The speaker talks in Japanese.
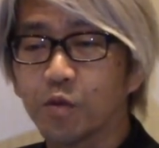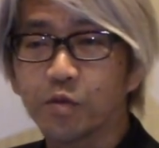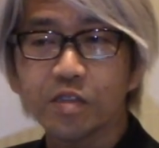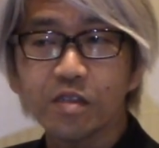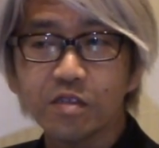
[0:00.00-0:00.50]

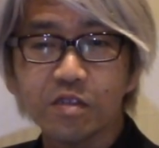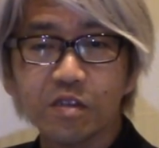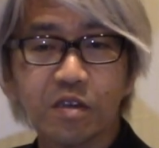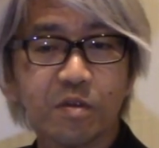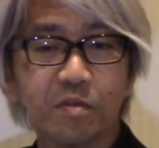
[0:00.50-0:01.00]
直
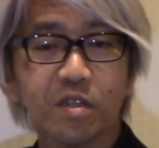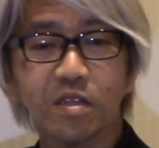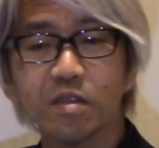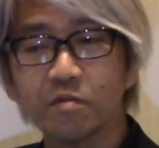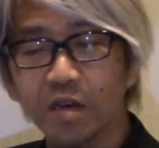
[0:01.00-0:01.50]
接みん
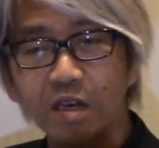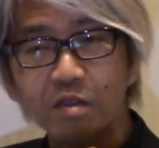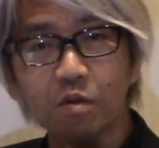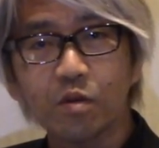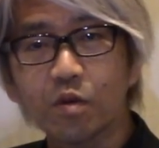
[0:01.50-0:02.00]
なに
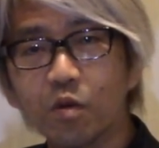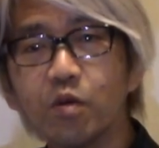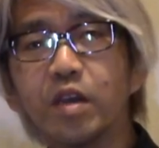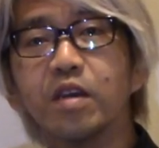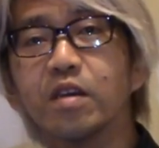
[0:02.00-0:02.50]
わーっとこう
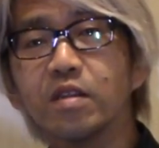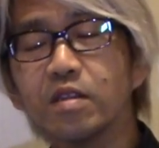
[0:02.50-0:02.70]
講演